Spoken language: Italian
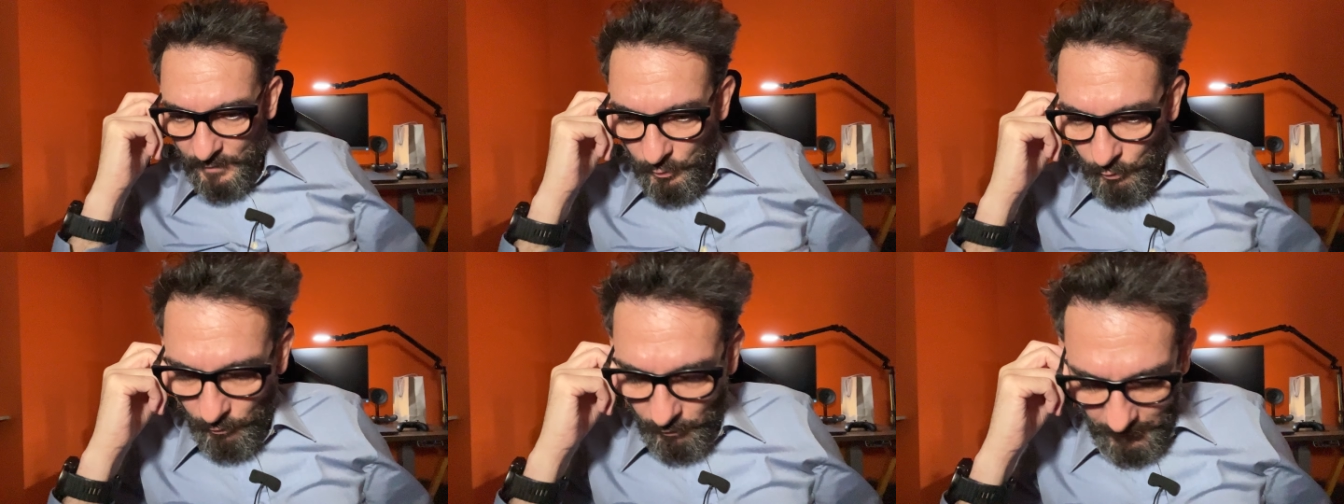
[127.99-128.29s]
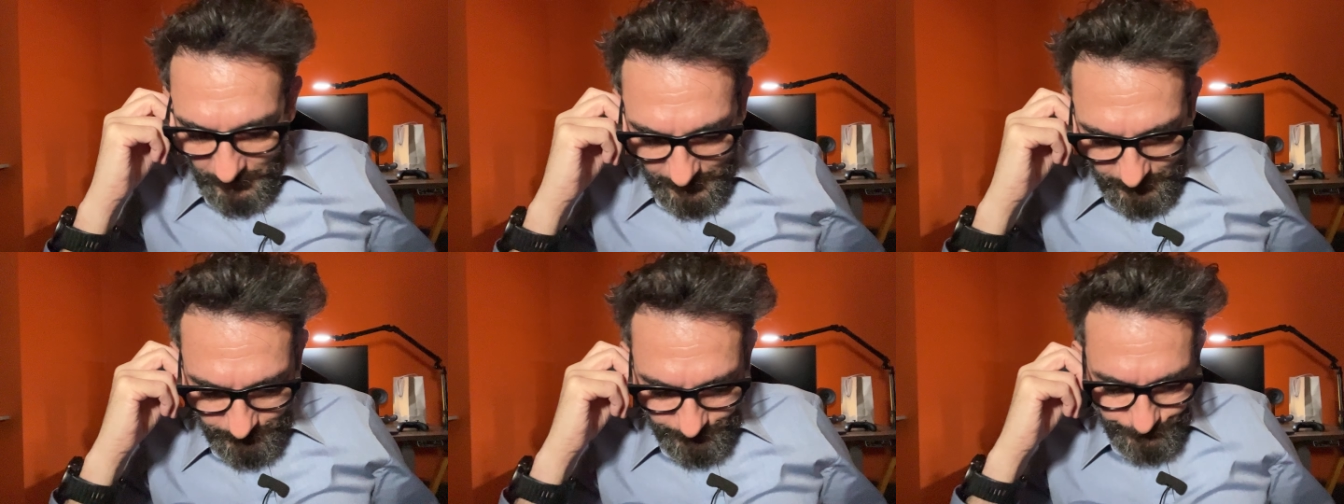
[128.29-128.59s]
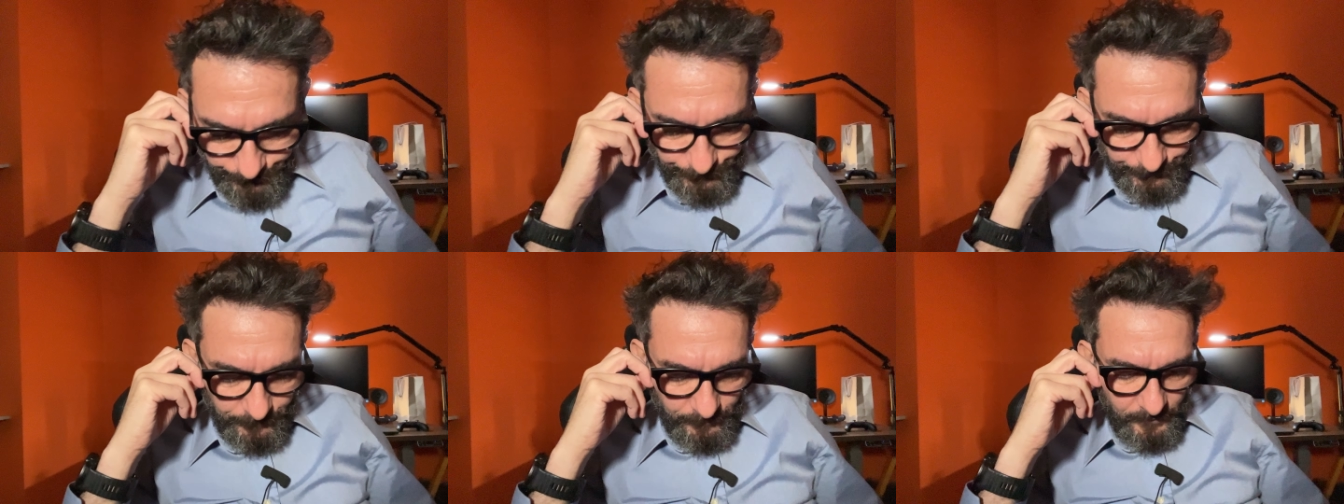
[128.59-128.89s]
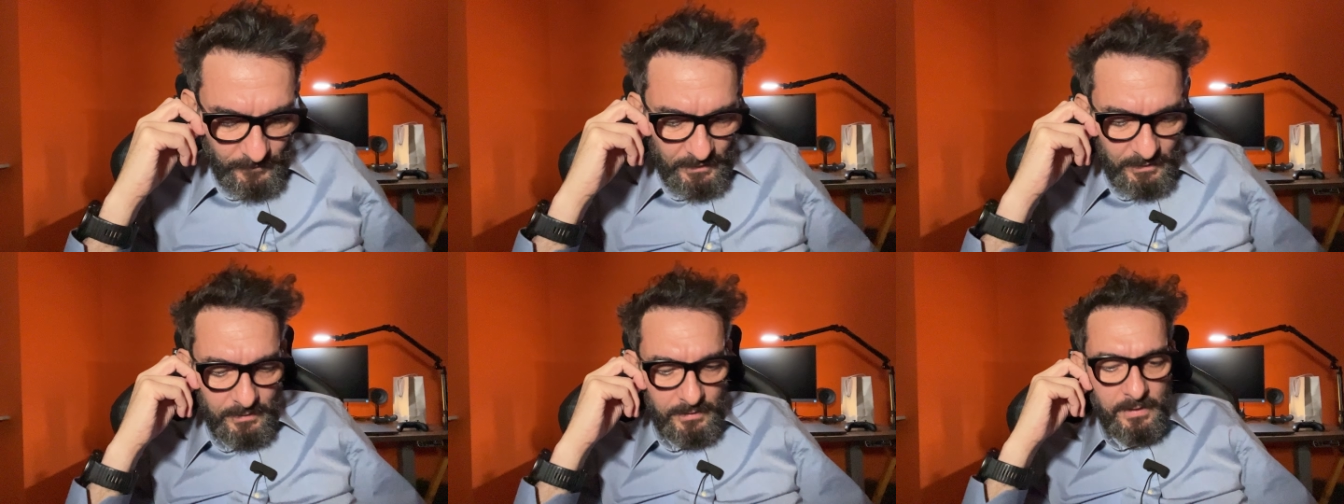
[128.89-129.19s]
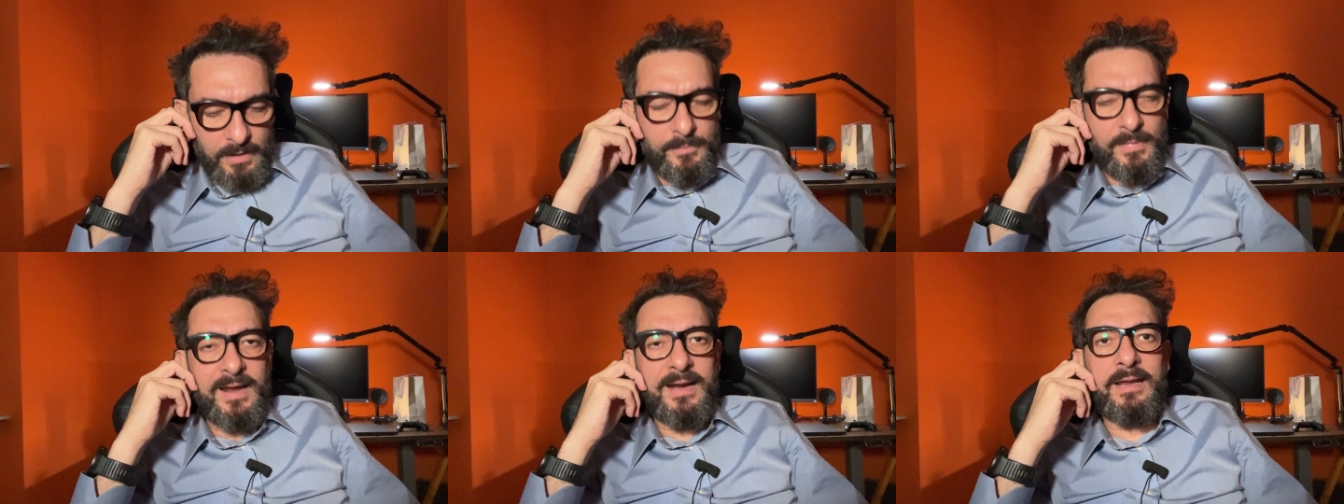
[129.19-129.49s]
Ora,
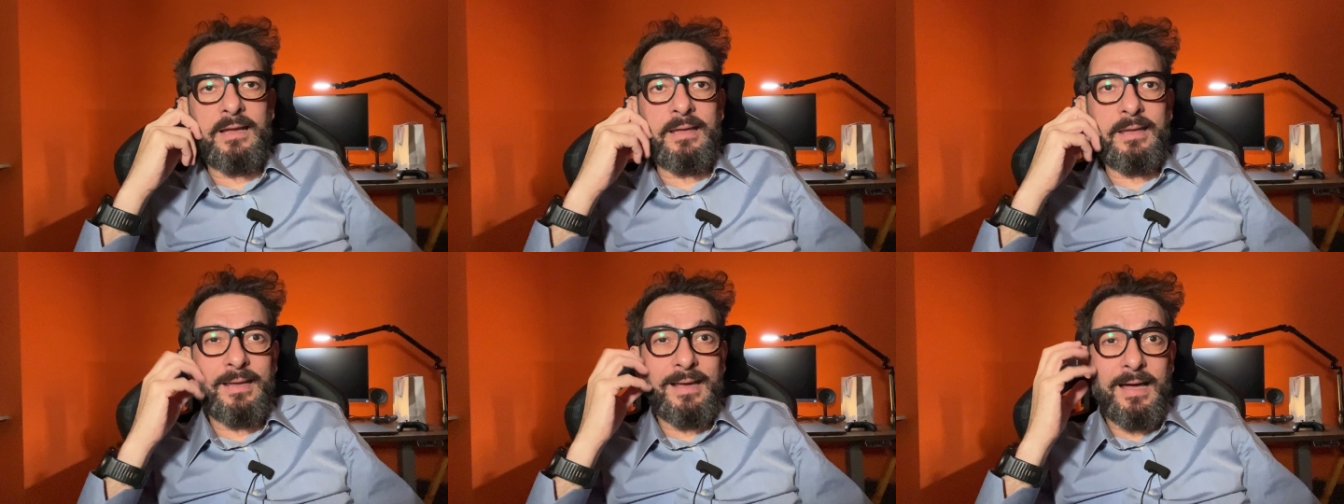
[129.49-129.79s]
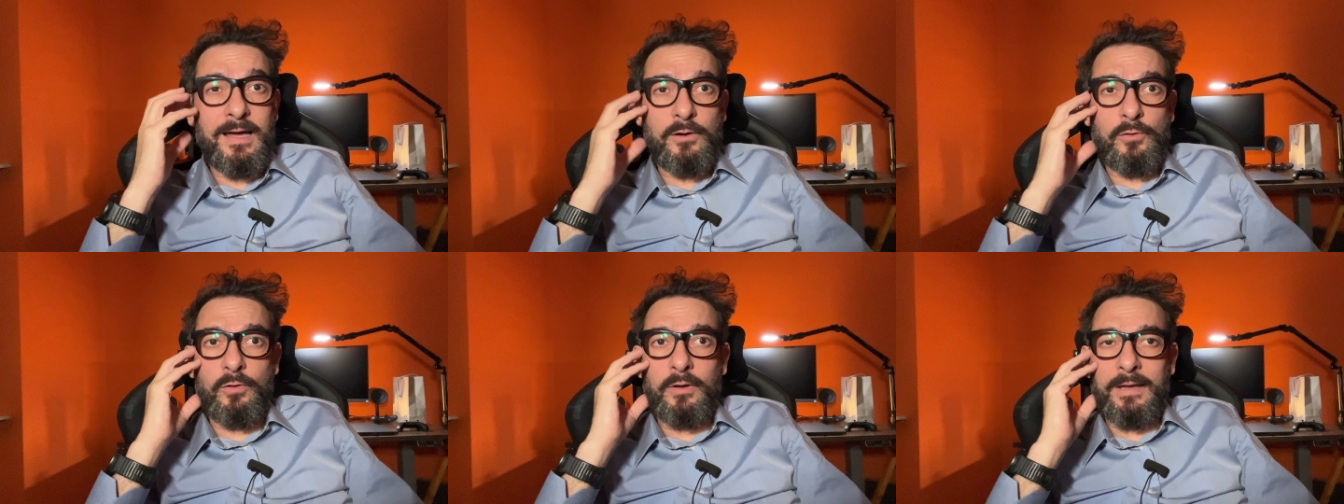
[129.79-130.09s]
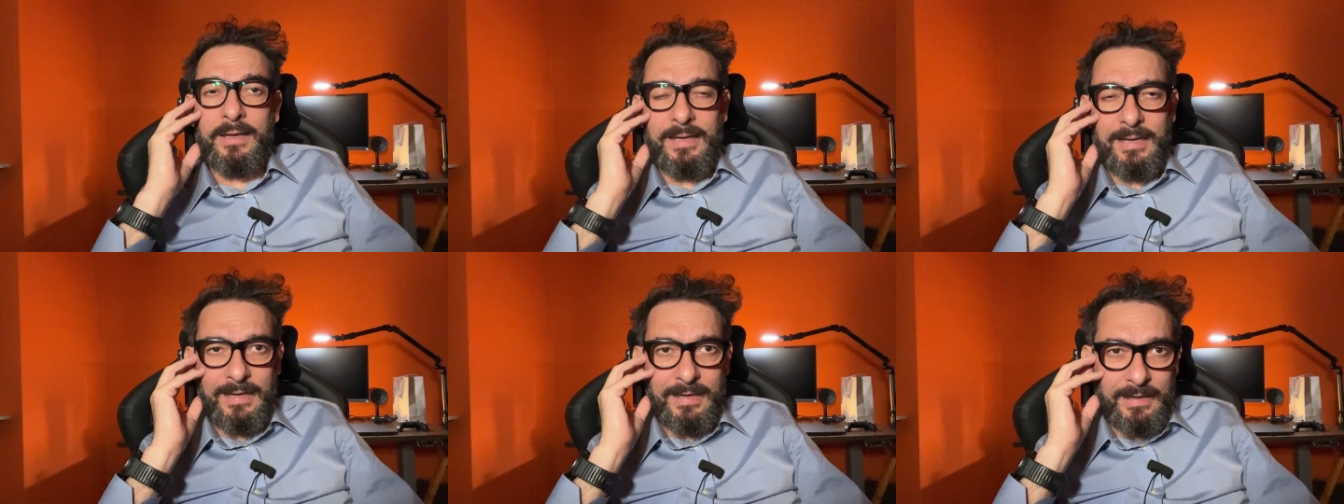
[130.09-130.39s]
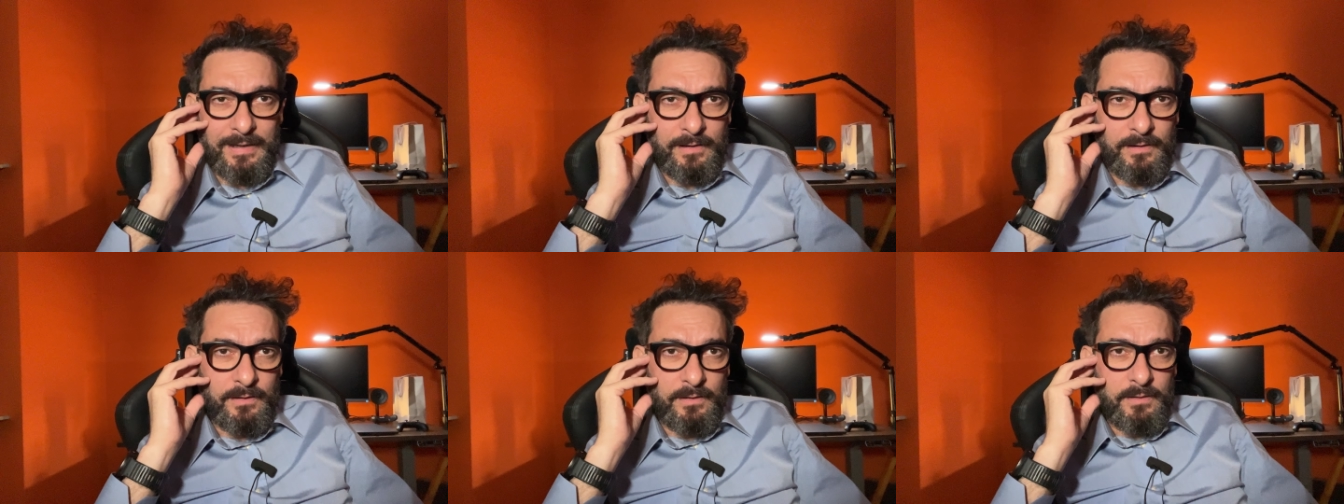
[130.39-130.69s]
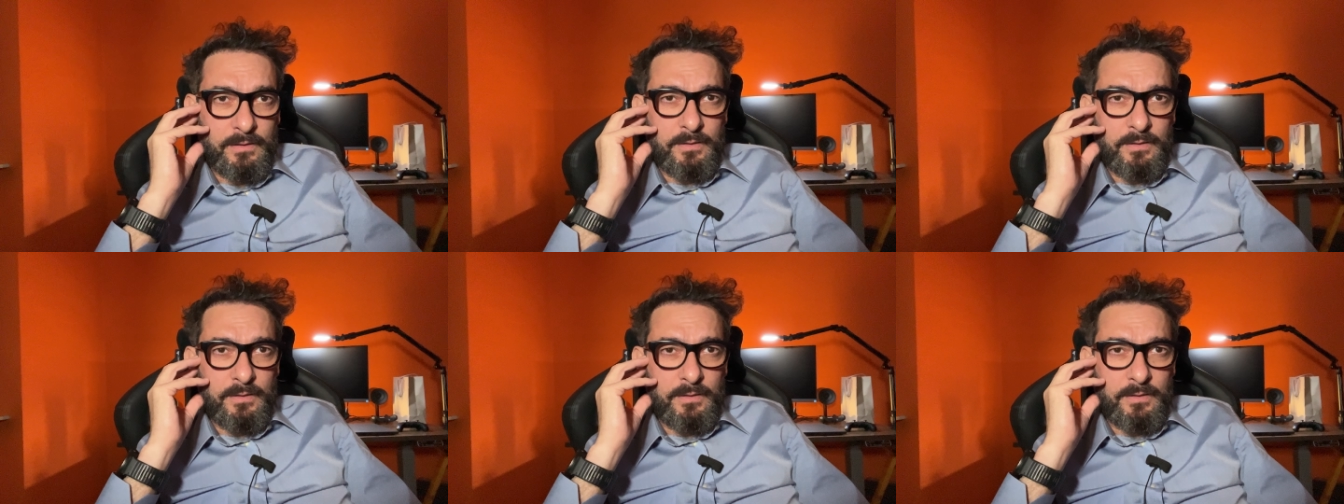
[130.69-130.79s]
rimane chiaro che